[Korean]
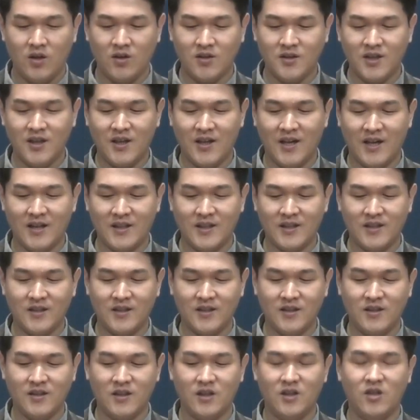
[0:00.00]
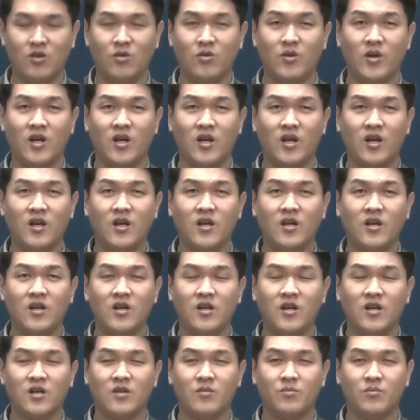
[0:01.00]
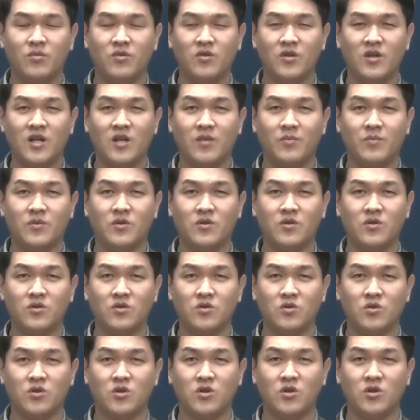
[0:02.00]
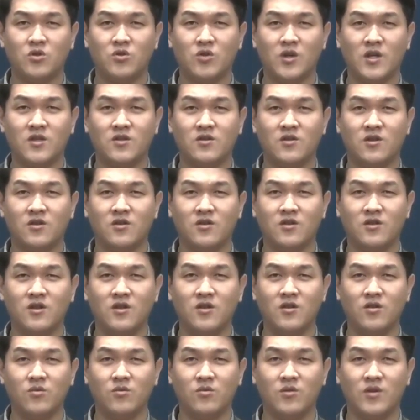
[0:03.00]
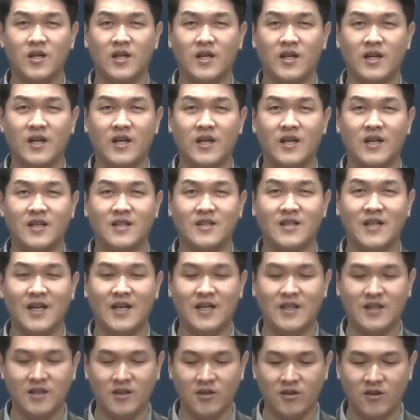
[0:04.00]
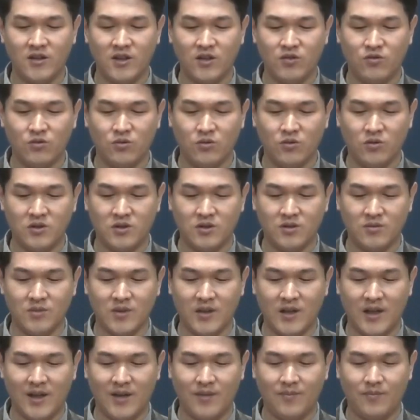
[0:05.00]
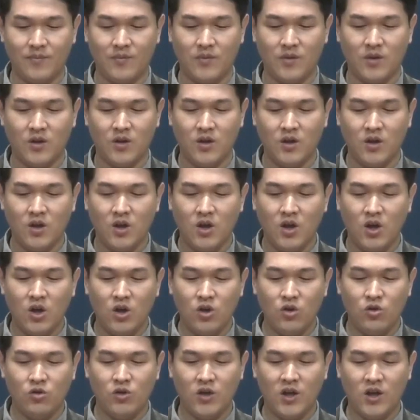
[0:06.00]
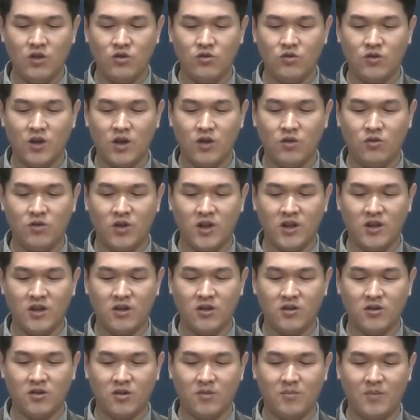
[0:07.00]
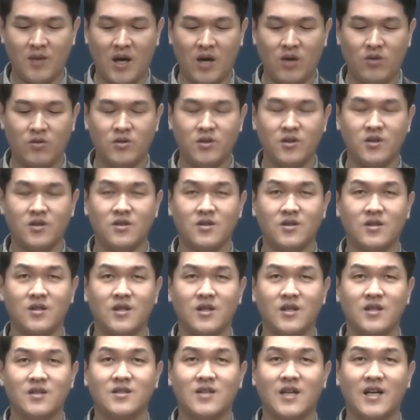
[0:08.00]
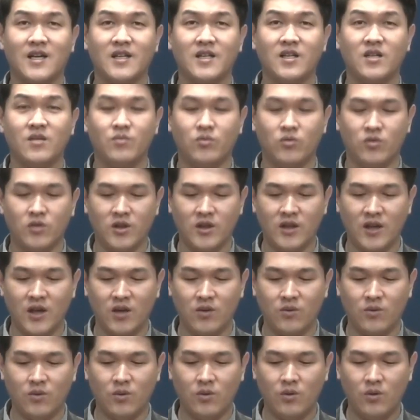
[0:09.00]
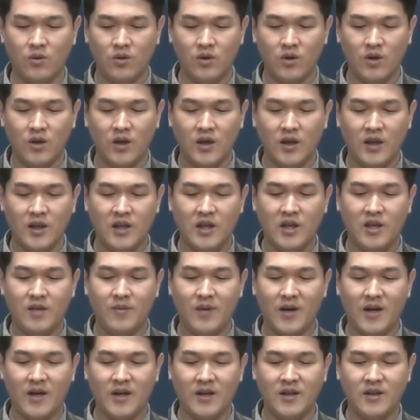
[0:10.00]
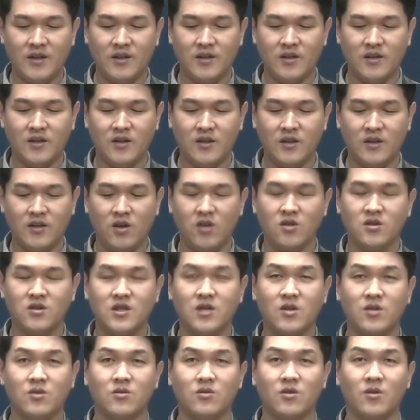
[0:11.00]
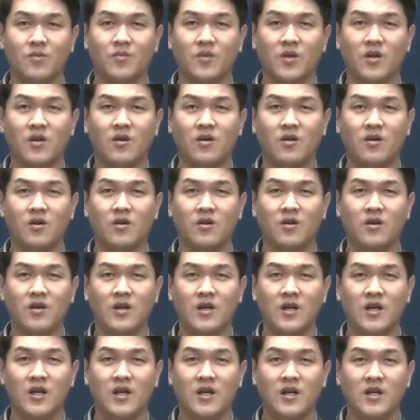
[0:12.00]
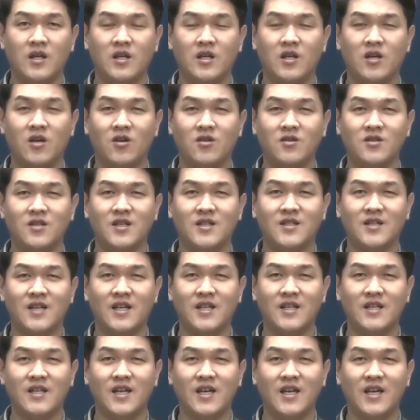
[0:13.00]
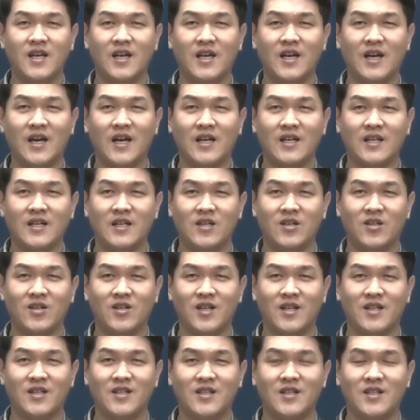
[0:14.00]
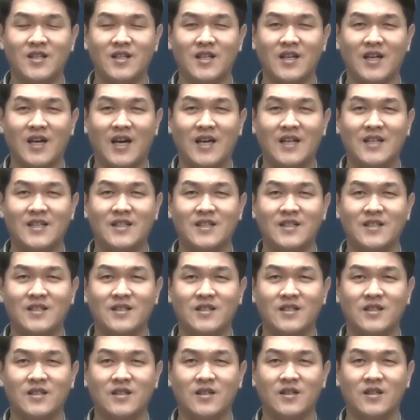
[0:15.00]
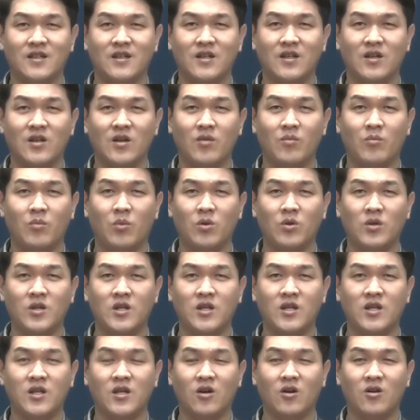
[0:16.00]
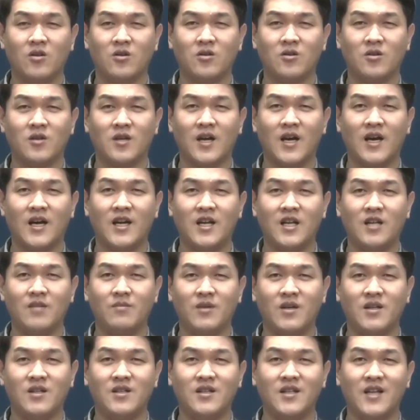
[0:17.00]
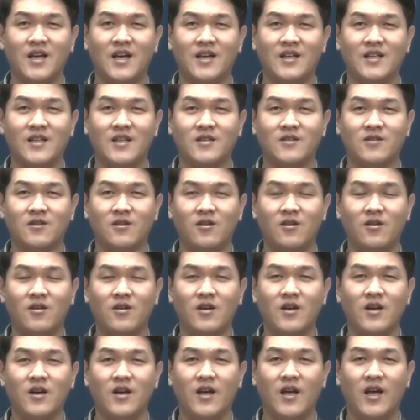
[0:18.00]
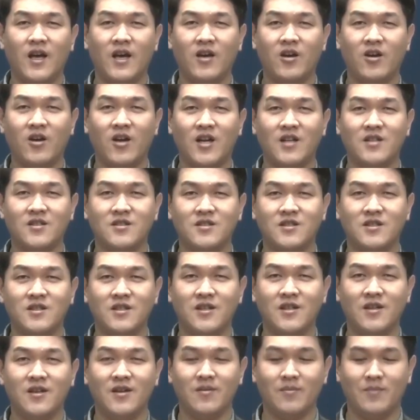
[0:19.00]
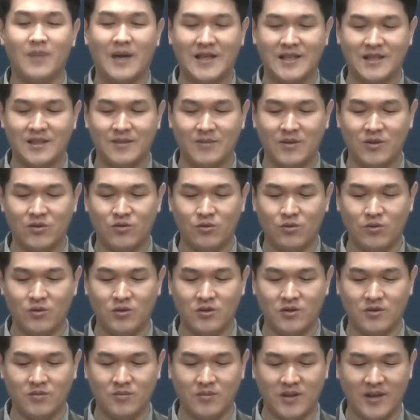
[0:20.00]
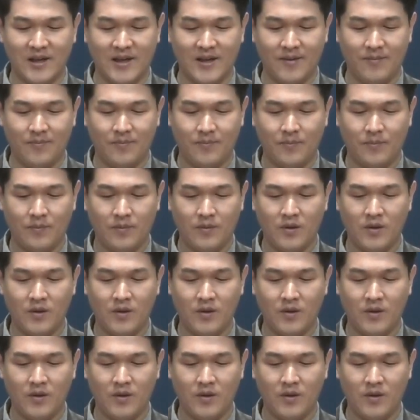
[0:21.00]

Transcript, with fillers: 형제의 갈등은 인류의 뿌리 깊은 그 죄성을 우리에게 잘 드러내주고 있습니다. 유대인 중에 유대인이었던 바울은 자기를 부인하고 이방인들을 형제로 섬겨 이 형제 사이에 일어나는 갈등을 본인이 어떻게 하나님의 은혜 안에서 해결하는지 말씀해 주고 있습니다.